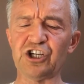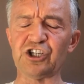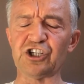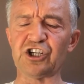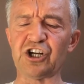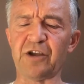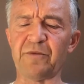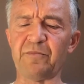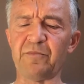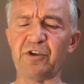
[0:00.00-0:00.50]

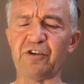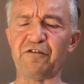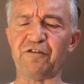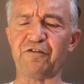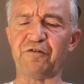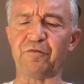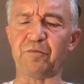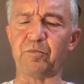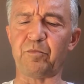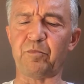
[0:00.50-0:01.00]
że mi
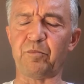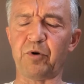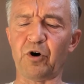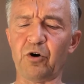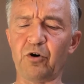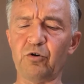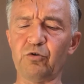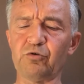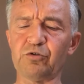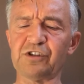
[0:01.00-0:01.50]
w
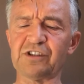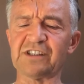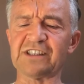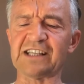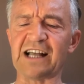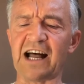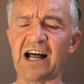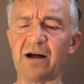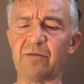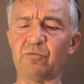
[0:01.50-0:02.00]
polu
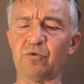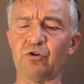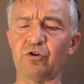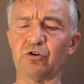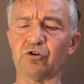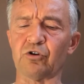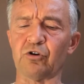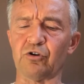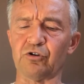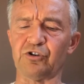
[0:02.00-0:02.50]

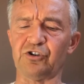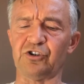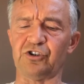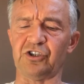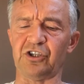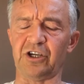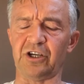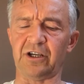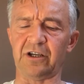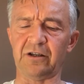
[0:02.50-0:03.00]
samo
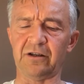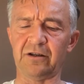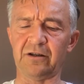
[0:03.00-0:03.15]
rośnie.